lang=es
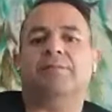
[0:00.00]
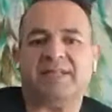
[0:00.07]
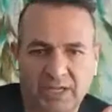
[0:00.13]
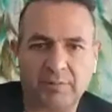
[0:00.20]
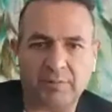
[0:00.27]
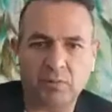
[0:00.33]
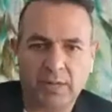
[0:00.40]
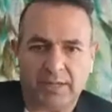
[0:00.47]

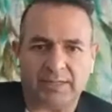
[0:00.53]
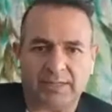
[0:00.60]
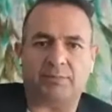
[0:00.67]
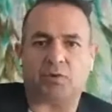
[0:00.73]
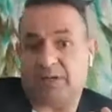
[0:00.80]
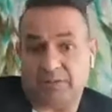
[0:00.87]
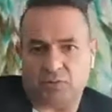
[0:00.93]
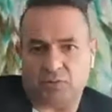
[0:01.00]
son, son nuevos
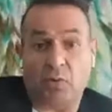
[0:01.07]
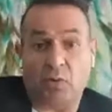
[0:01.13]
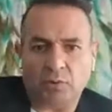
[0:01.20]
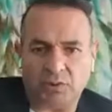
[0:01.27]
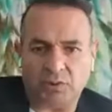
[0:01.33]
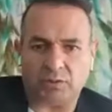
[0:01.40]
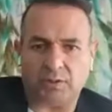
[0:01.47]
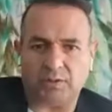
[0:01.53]

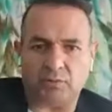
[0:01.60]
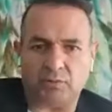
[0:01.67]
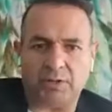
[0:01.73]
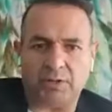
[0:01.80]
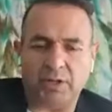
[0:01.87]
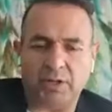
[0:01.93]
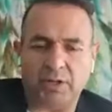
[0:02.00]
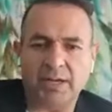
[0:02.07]
en su
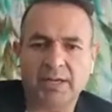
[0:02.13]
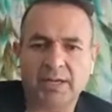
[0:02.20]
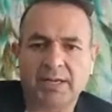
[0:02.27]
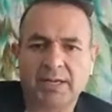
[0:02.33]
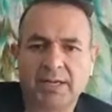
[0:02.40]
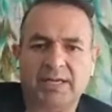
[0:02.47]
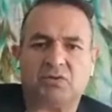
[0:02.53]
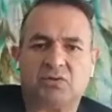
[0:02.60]
mayoría,
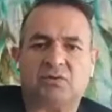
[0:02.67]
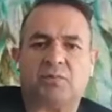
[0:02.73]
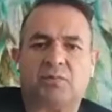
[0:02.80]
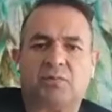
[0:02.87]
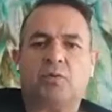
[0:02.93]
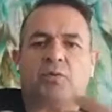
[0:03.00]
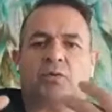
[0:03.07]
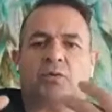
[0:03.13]
y estos
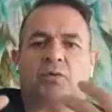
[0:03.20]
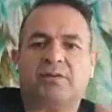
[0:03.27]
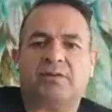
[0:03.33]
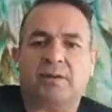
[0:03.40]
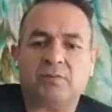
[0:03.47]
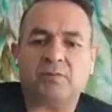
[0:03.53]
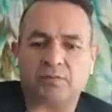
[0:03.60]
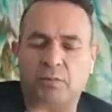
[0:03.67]
productos los
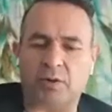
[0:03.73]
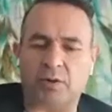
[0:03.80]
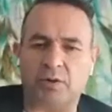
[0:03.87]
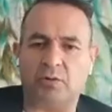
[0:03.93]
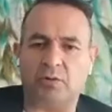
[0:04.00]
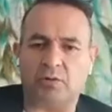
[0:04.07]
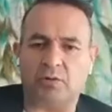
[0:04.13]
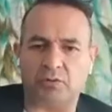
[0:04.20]
estamos
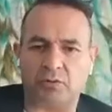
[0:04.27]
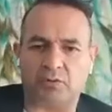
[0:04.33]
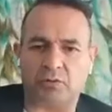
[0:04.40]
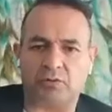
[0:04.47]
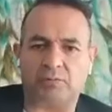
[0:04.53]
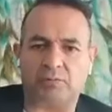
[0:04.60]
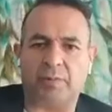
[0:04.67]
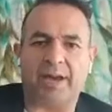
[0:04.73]
poniendo
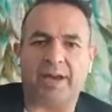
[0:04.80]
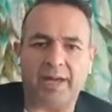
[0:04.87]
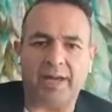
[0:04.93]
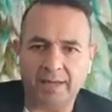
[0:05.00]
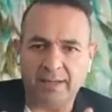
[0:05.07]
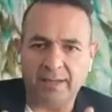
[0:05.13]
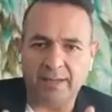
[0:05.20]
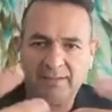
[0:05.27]
nosotros para
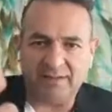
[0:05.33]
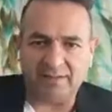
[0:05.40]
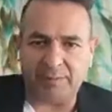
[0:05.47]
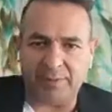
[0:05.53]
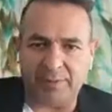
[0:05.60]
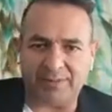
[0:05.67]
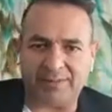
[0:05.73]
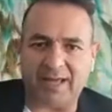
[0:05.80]

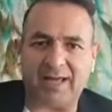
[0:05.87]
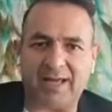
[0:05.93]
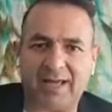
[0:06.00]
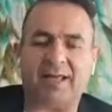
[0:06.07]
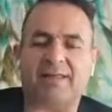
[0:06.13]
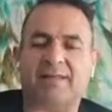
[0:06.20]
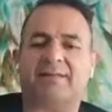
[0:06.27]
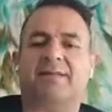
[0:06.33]
despertar
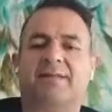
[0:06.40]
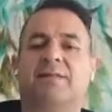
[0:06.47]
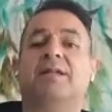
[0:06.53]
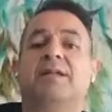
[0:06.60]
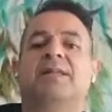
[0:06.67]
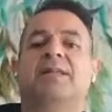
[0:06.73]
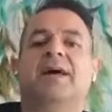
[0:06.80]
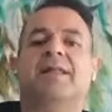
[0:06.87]
la
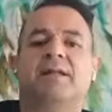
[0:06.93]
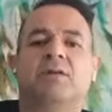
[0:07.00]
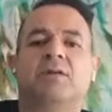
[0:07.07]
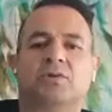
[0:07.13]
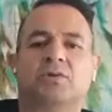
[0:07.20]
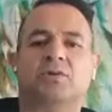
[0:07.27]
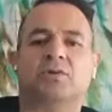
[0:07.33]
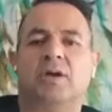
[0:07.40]
deseabilidad de
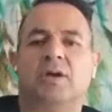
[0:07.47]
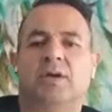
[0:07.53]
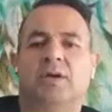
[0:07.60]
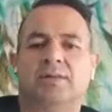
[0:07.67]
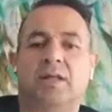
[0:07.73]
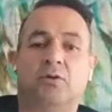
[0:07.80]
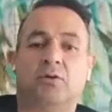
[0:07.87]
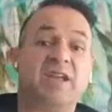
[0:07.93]
los, de los
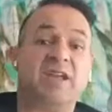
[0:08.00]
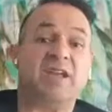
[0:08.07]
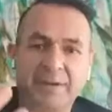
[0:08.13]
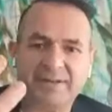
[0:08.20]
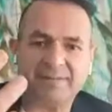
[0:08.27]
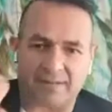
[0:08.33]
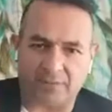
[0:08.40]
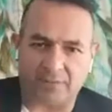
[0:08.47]
givers, que es
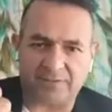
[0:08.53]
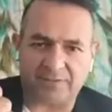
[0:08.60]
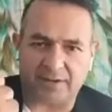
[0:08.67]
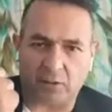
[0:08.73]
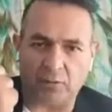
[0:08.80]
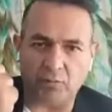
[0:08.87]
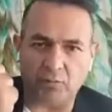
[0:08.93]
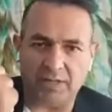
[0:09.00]
nuestra
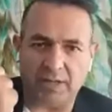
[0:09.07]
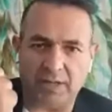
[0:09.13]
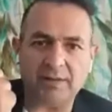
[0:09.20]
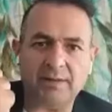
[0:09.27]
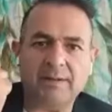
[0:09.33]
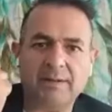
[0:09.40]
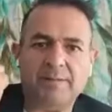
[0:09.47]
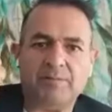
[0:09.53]
comunidad,
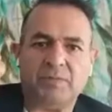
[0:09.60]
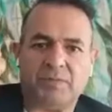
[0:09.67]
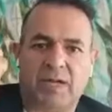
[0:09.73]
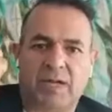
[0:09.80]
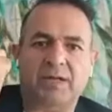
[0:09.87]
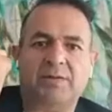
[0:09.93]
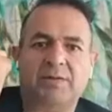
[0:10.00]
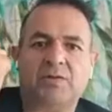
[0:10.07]
¿sale? Y
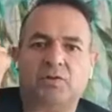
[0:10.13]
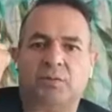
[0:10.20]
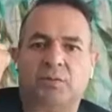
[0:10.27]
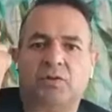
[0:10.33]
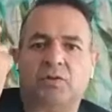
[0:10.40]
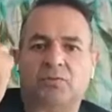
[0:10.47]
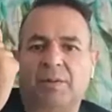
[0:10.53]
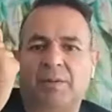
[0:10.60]
sobre todo
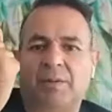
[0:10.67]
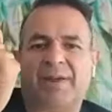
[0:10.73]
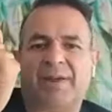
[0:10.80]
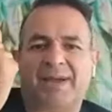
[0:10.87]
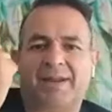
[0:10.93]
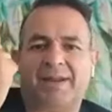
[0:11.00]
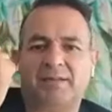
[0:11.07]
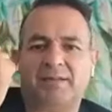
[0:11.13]
también para
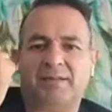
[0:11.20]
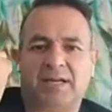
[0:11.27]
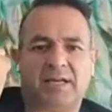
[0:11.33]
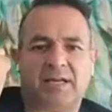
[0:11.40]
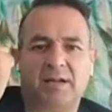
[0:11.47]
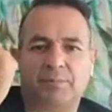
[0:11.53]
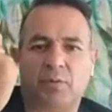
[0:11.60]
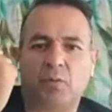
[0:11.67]
garantizar que el
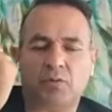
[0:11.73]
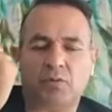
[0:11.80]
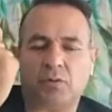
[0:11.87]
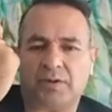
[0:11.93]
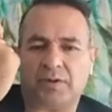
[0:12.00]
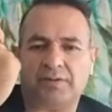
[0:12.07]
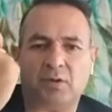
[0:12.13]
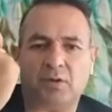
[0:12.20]
producto que están
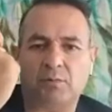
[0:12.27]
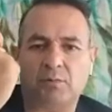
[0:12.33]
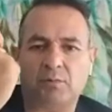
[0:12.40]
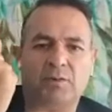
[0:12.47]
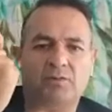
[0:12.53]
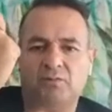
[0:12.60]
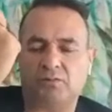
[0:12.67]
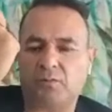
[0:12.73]
comprando es un
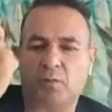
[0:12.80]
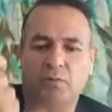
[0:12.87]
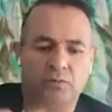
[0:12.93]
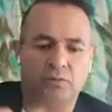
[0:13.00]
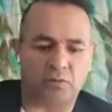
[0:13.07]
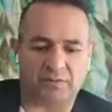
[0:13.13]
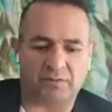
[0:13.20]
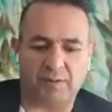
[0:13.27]
producto que está
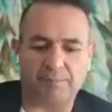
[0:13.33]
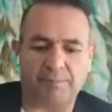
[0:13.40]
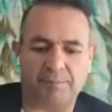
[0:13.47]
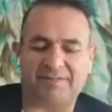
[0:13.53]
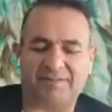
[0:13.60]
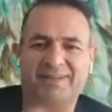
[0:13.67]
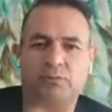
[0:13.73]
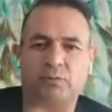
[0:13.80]
en
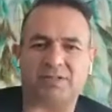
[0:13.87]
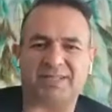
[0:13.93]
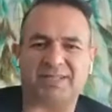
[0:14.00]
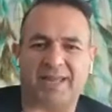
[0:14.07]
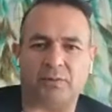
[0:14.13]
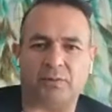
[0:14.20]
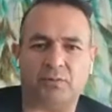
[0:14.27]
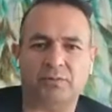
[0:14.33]
perfecto estado, ¿no?